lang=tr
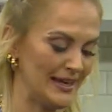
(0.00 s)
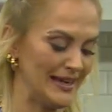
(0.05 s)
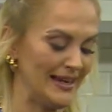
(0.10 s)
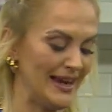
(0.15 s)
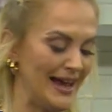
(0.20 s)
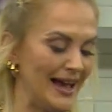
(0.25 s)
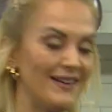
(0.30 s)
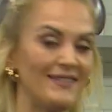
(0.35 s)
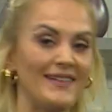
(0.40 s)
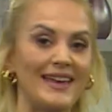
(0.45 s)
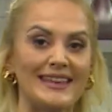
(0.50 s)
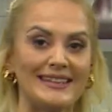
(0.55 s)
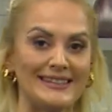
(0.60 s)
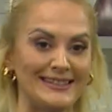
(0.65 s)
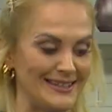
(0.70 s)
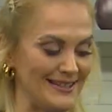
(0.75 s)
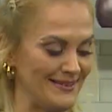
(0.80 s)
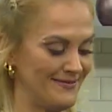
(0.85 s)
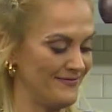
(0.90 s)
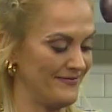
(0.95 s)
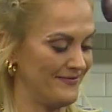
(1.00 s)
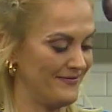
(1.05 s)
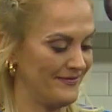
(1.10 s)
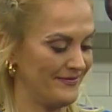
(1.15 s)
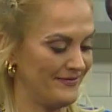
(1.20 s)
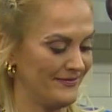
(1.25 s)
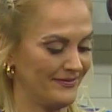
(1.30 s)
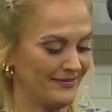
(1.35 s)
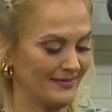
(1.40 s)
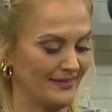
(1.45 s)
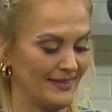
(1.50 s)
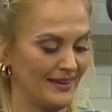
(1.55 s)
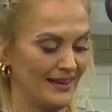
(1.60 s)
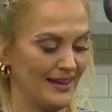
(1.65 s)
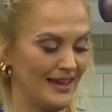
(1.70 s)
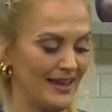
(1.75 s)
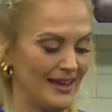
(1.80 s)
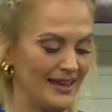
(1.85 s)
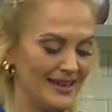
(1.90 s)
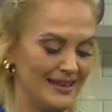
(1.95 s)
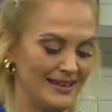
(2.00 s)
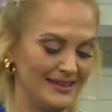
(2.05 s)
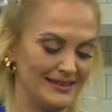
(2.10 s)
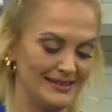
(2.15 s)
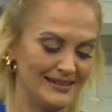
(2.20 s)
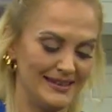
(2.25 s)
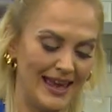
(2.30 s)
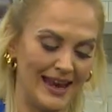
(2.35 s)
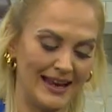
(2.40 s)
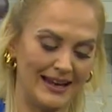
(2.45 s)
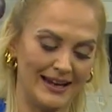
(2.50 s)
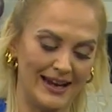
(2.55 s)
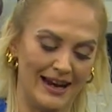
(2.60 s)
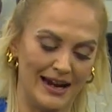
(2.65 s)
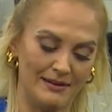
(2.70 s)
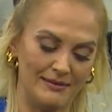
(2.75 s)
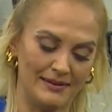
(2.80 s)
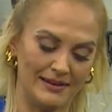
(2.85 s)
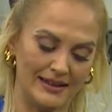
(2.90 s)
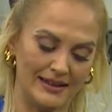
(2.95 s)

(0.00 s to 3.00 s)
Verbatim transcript: ilave ettim. Tekrar bir